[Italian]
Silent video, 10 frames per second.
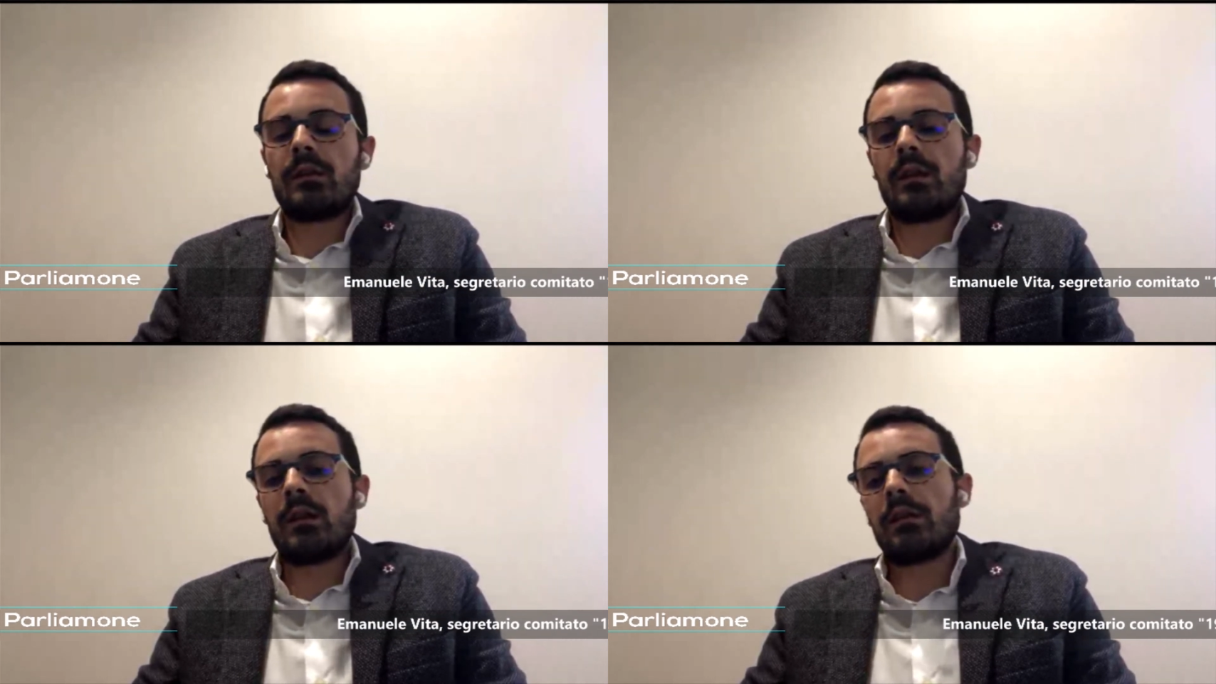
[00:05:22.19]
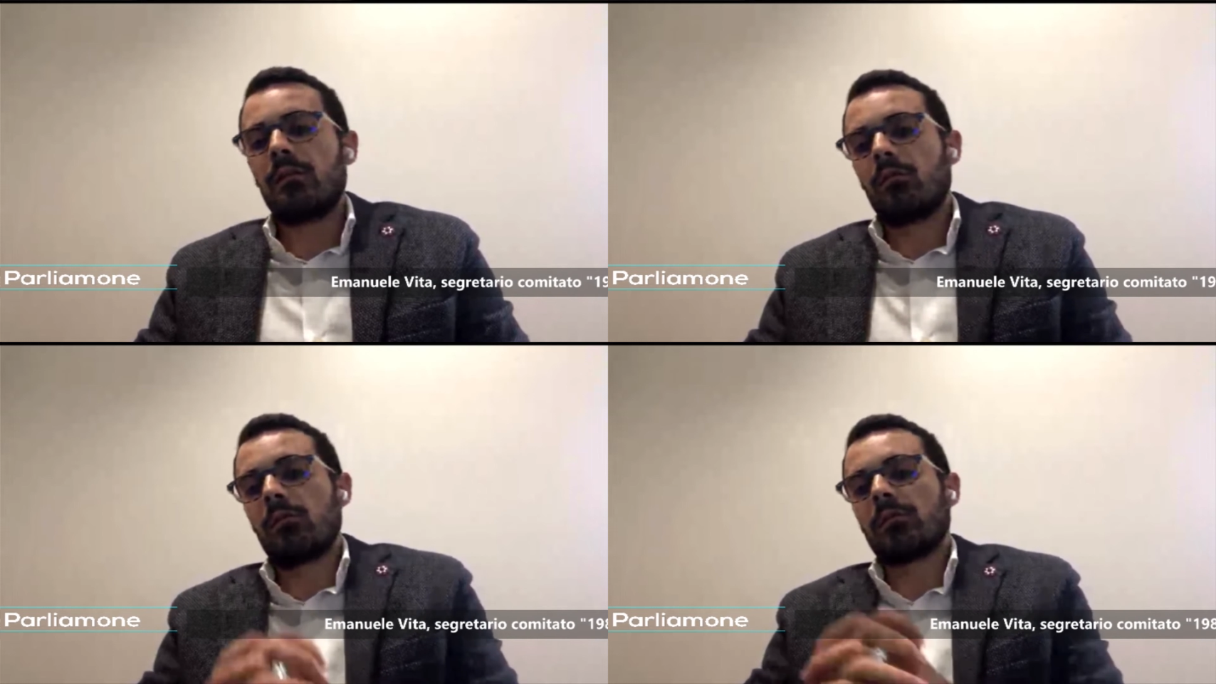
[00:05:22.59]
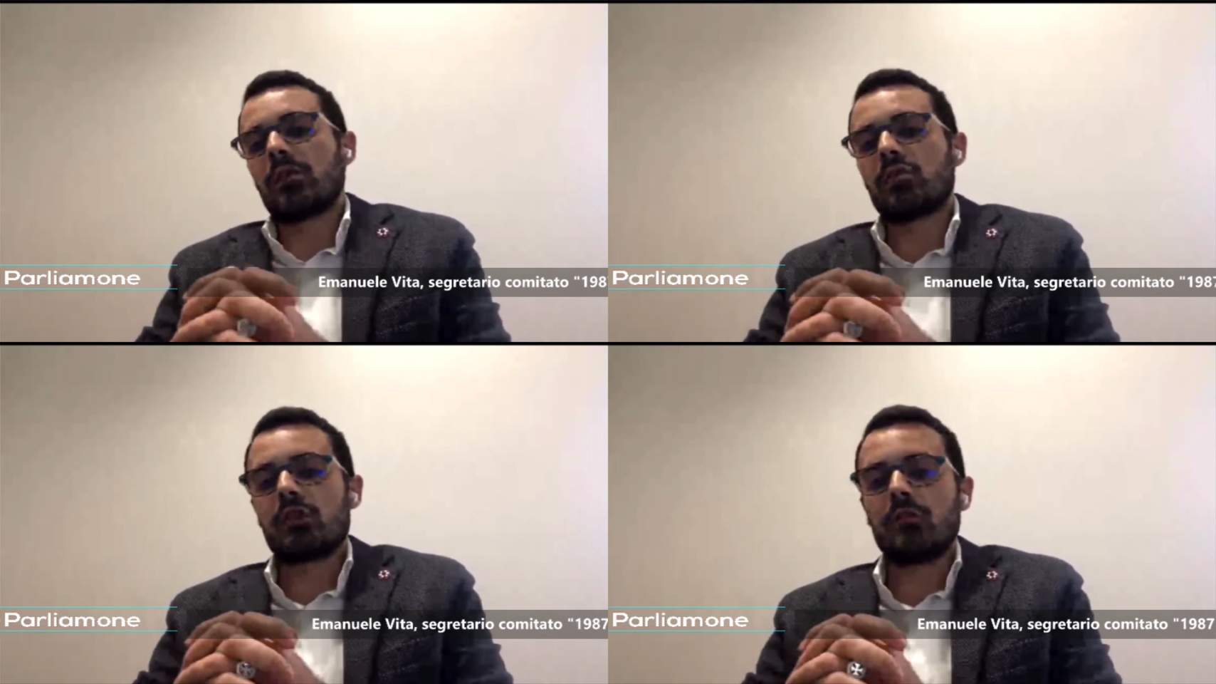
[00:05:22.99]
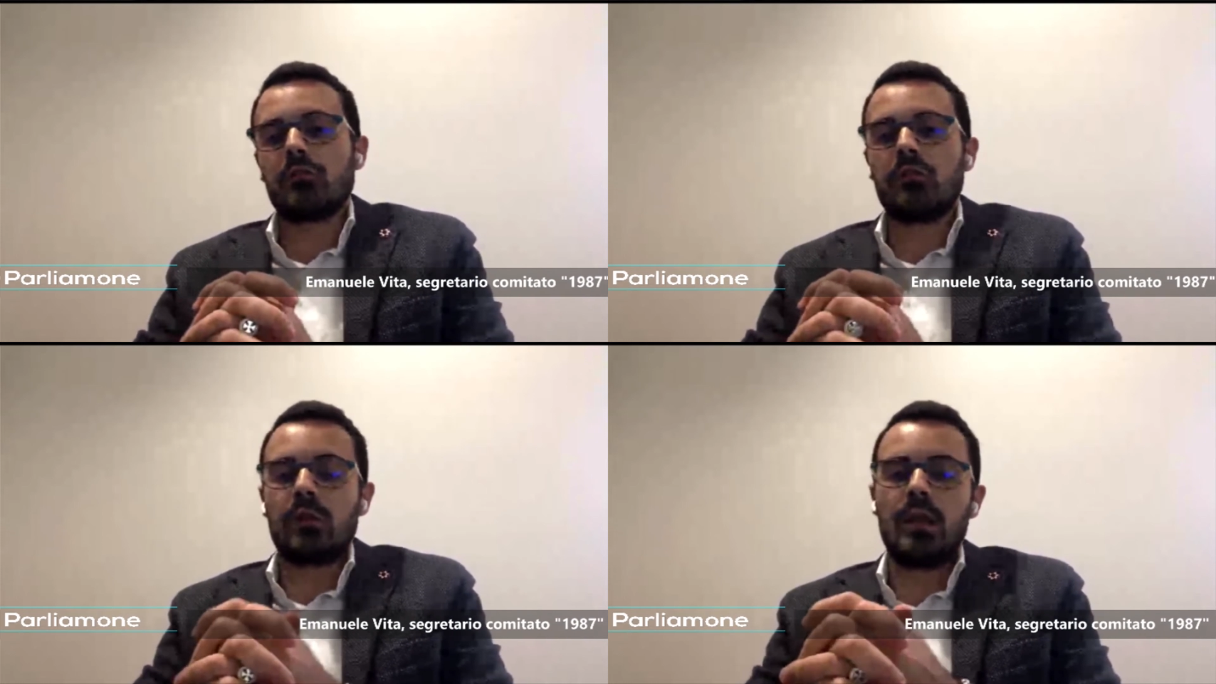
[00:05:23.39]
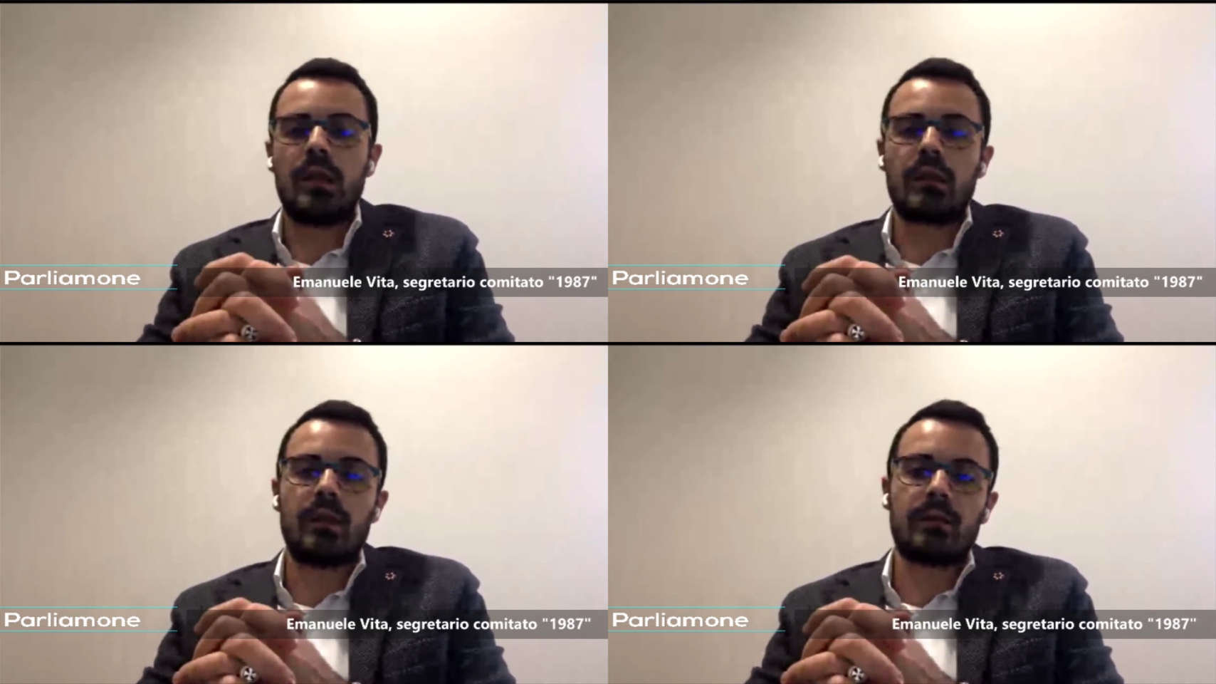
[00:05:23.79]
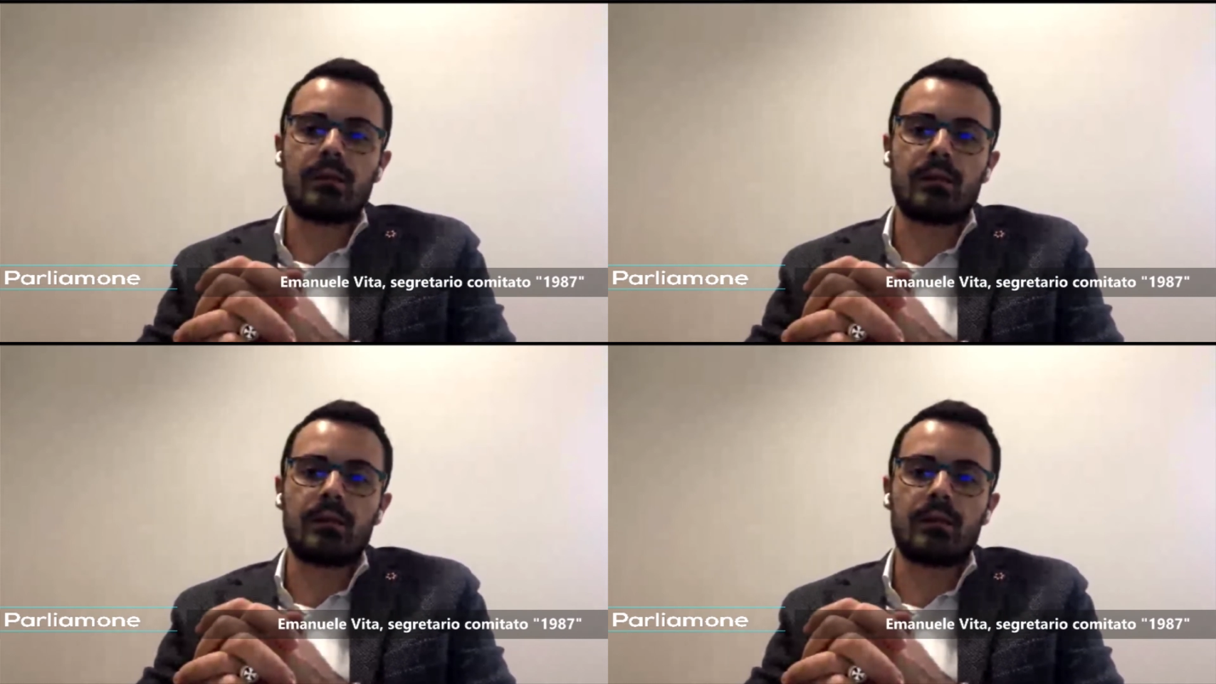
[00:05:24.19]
del, nuovo tracciato di, del,